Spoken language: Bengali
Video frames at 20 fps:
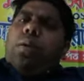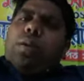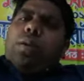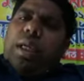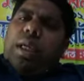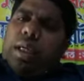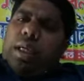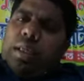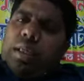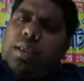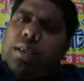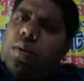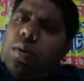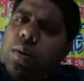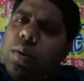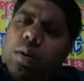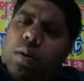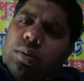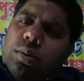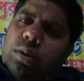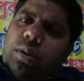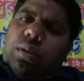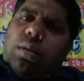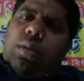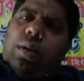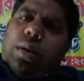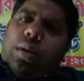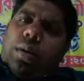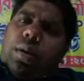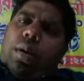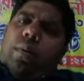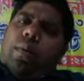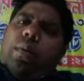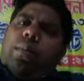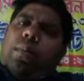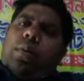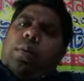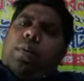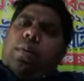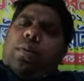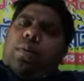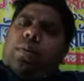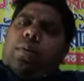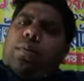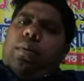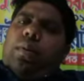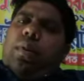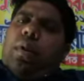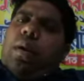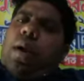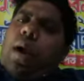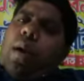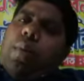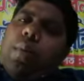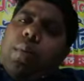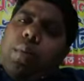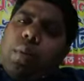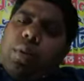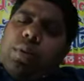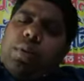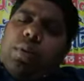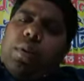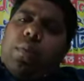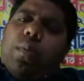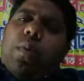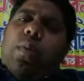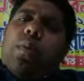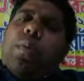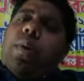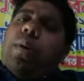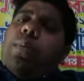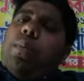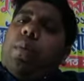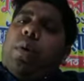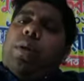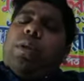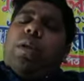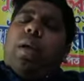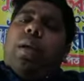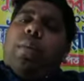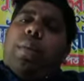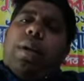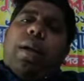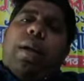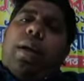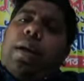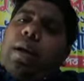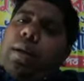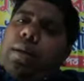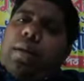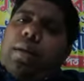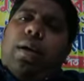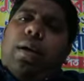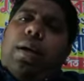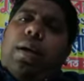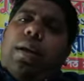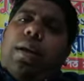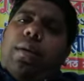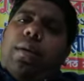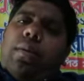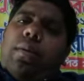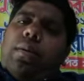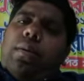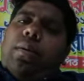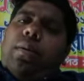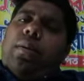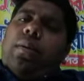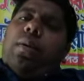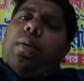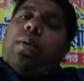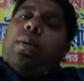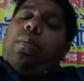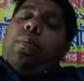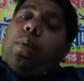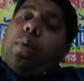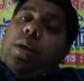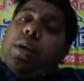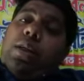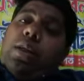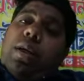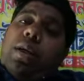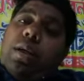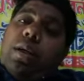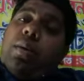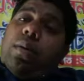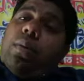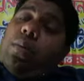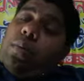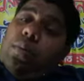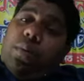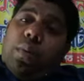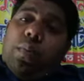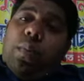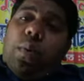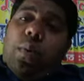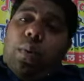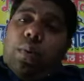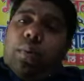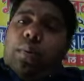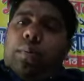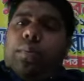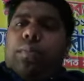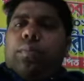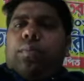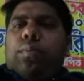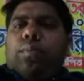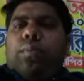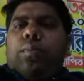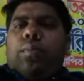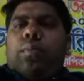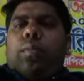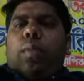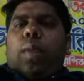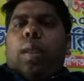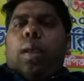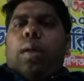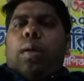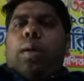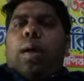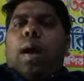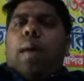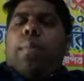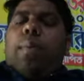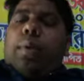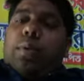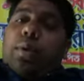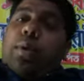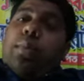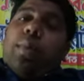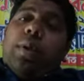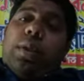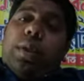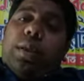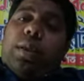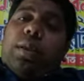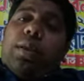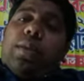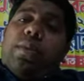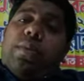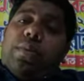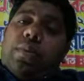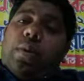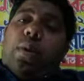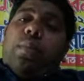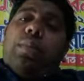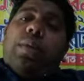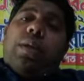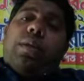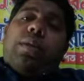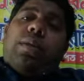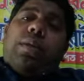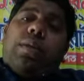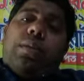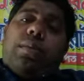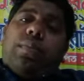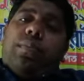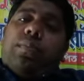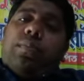সেই কাজটা করা উচিত নয় আমার মতো আপনি পরিশ্রম করবেন পয়সা নেবেন না এটা হয় না পয়সাটা গুরুত্বপূর্ণ আপনার সময় দিচ্ছেন শ্রম দিচ্ছেন